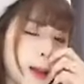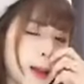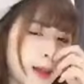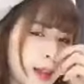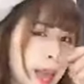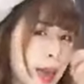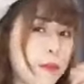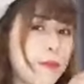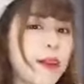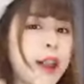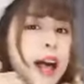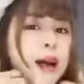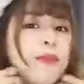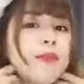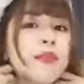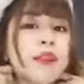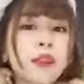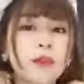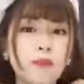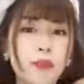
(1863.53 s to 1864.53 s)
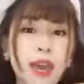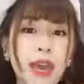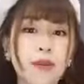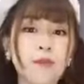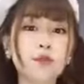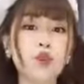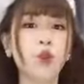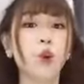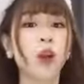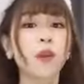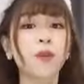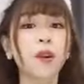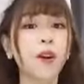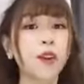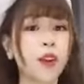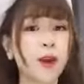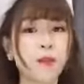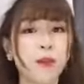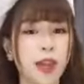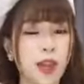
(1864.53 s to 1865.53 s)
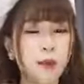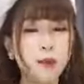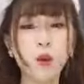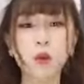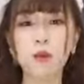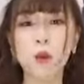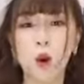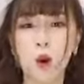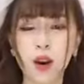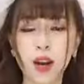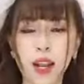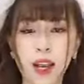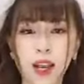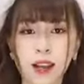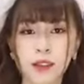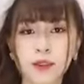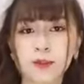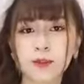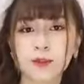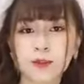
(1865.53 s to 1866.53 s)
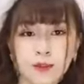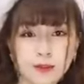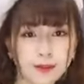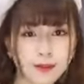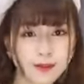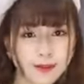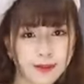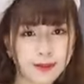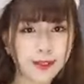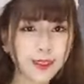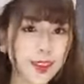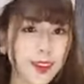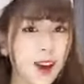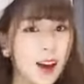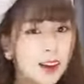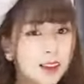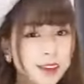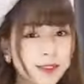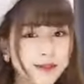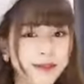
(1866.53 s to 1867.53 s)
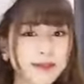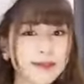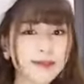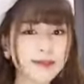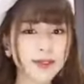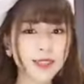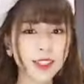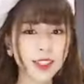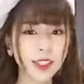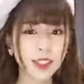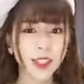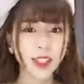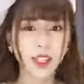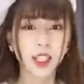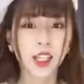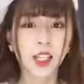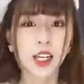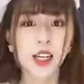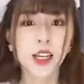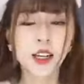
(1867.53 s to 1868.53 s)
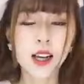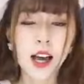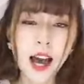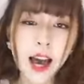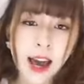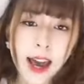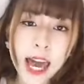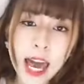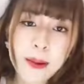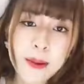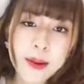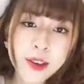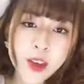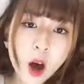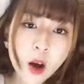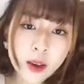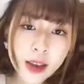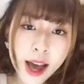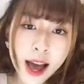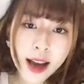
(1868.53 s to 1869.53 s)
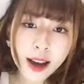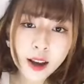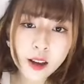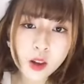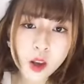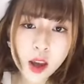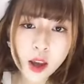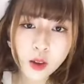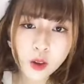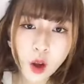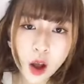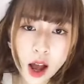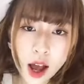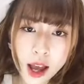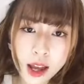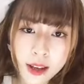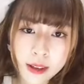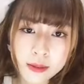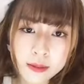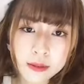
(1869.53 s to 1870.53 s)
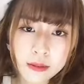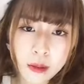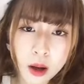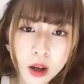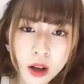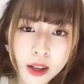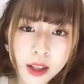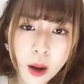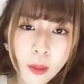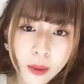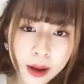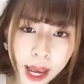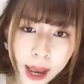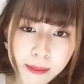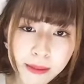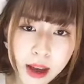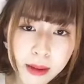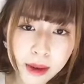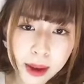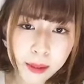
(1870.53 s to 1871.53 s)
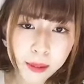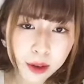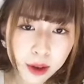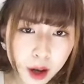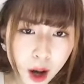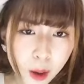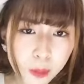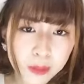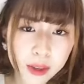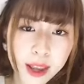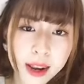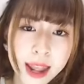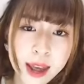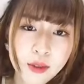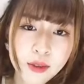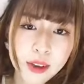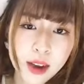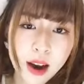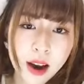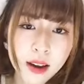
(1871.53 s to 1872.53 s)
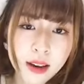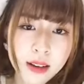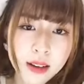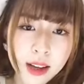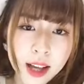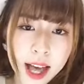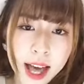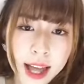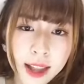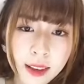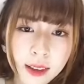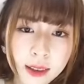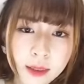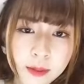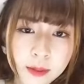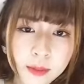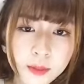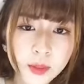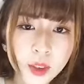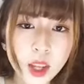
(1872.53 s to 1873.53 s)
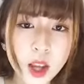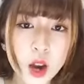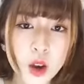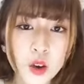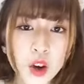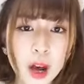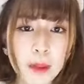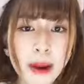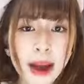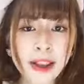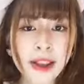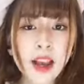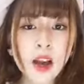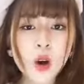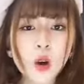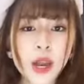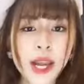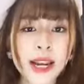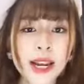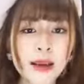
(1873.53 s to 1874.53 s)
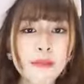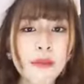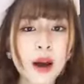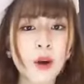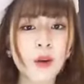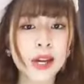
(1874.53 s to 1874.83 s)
Đẹp lắm Mẹ em xuống em đưa cho mẹ em một bộ liền Cưng Em bị chốt cho ai có số điện thoại Mọi người thông cảm giùm em không thể nào nhớ được hết Rồi bà Nhất Uyên lấy màu